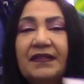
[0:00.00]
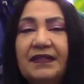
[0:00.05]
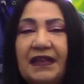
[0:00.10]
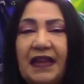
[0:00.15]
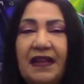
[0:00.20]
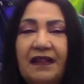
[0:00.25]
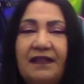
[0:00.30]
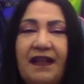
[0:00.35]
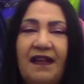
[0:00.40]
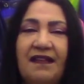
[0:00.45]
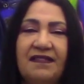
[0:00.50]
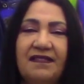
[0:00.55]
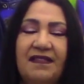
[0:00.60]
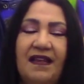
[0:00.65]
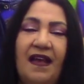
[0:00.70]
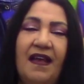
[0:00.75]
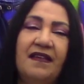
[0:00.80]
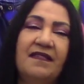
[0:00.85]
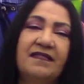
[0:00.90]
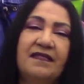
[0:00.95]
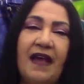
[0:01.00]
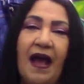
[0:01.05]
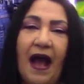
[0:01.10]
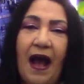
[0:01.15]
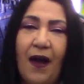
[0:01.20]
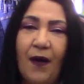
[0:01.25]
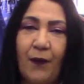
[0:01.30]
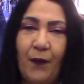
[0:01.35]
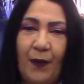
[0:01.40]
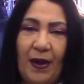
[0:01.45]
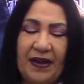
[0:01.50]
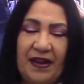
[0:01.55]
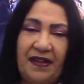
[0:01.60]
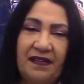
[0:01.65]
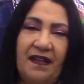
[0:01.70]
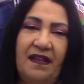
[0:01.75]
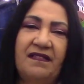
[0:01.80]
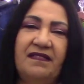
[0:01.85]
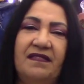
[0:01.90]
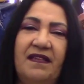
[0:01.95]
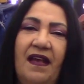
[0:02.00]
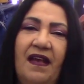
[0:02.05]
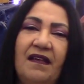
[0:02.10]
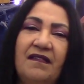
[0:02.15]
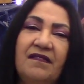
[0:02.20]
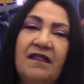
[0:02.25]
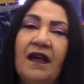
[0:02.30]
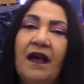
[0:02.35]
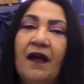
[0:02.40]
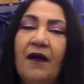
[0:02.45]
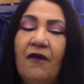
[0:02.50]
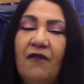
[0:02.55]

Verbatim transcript: 36 ao 46.